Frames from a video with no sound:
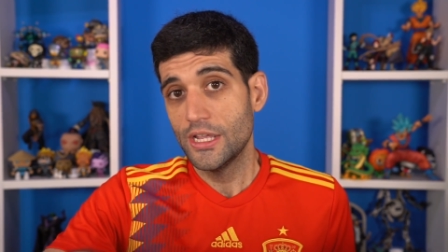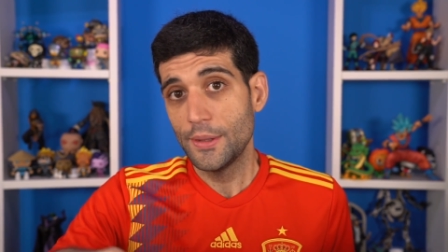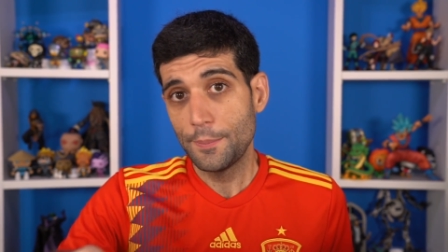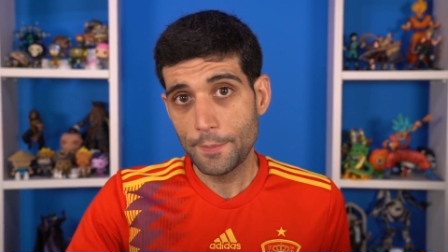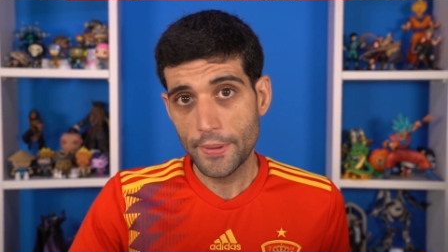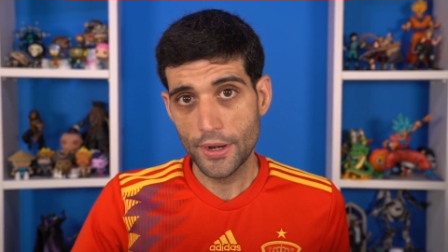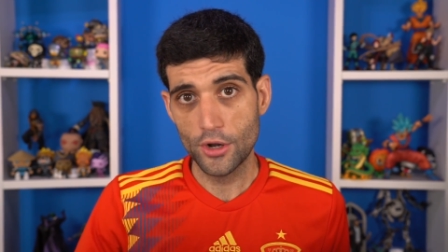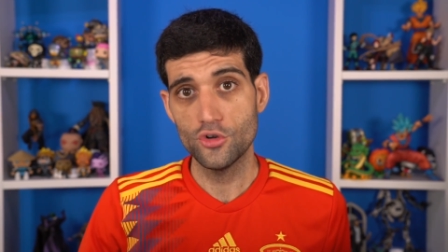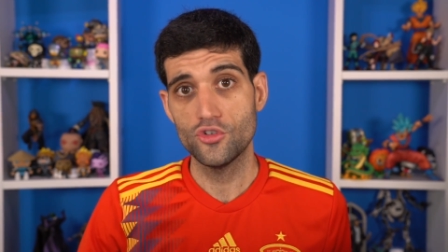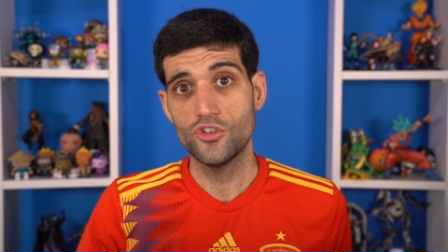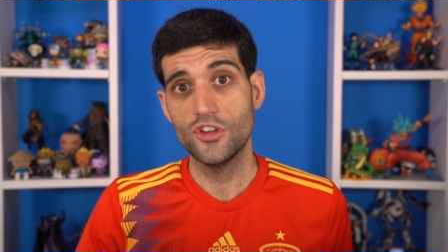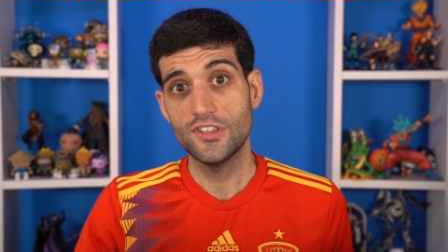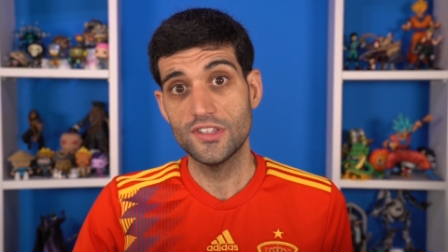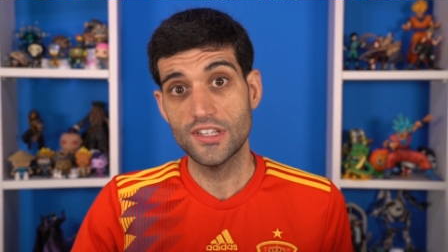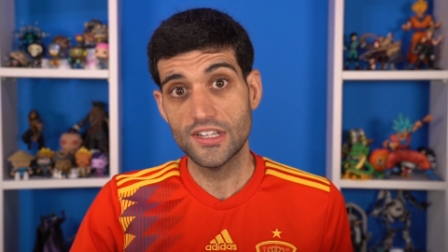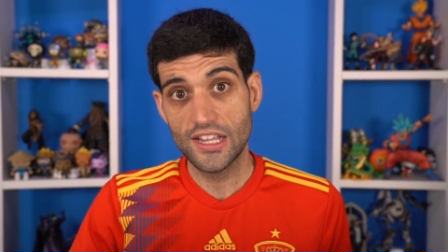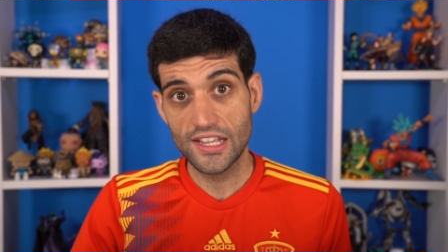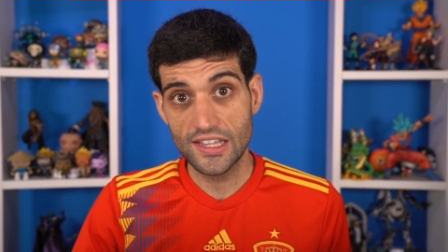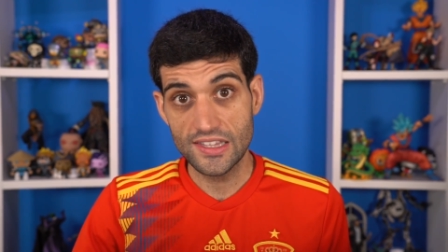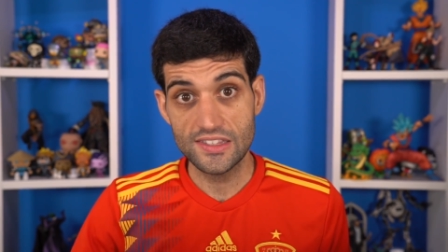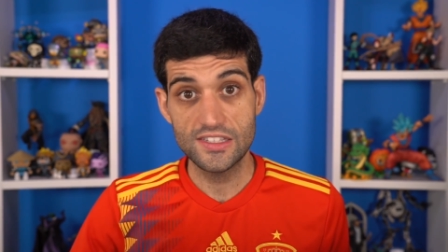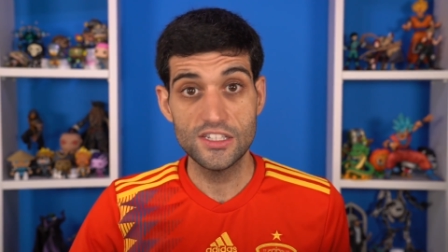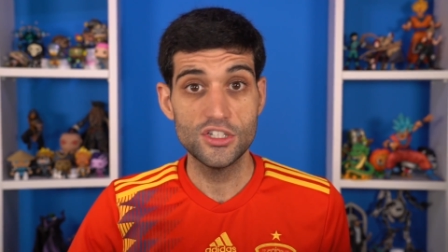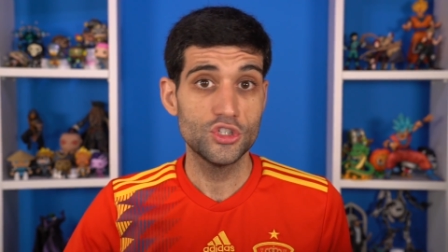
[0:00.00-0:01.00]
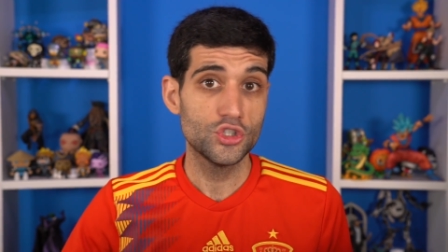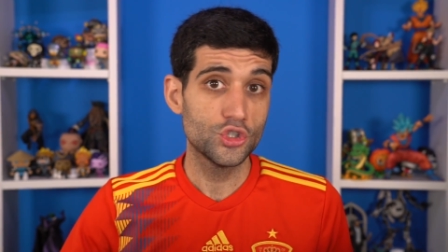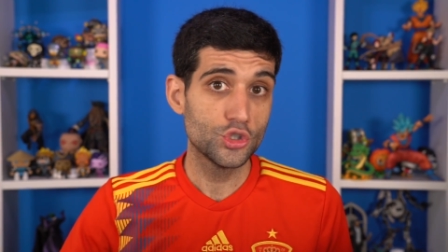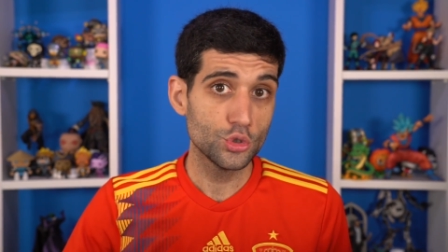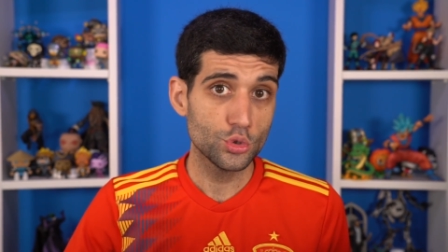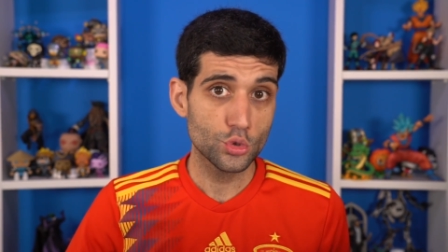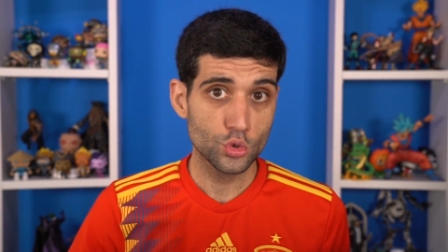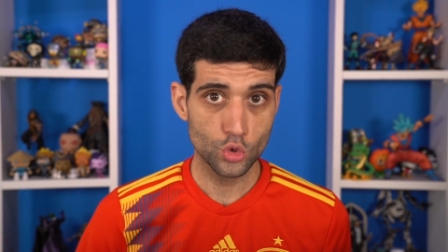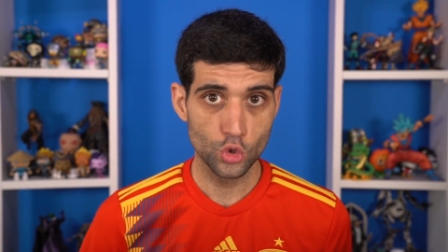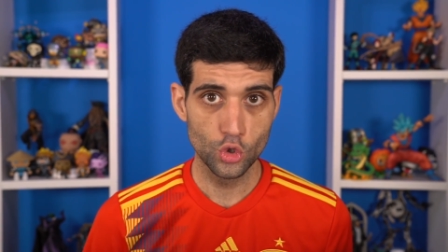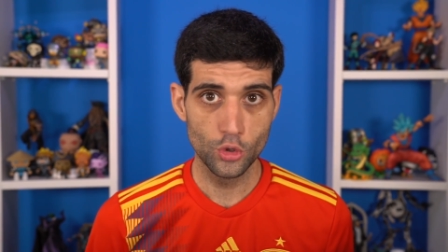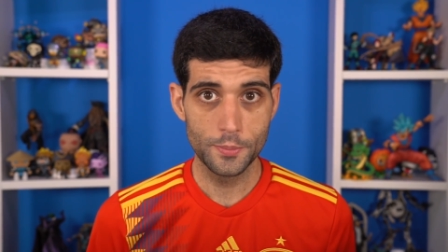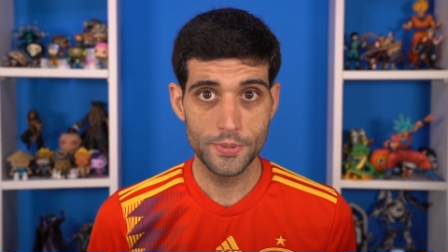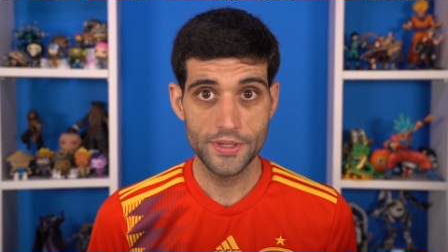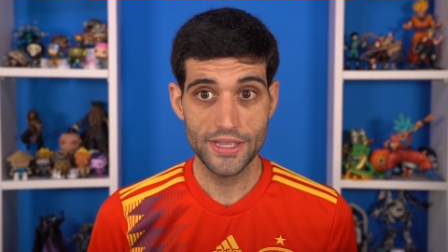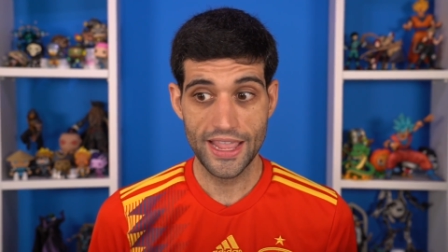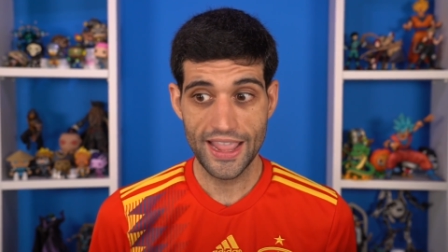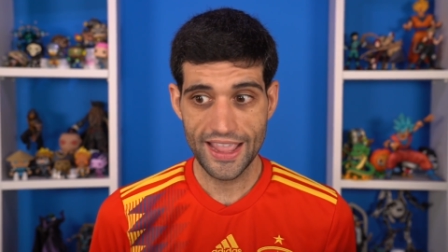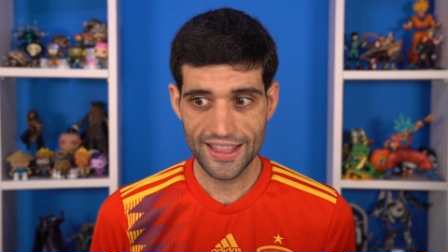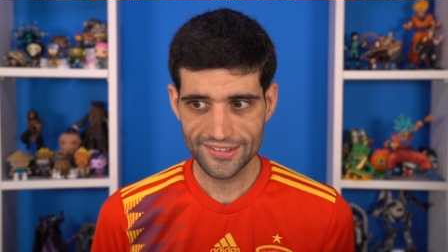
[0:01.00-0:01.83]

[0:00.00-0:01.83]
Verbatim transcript: e pra audiência que assiste YouTube.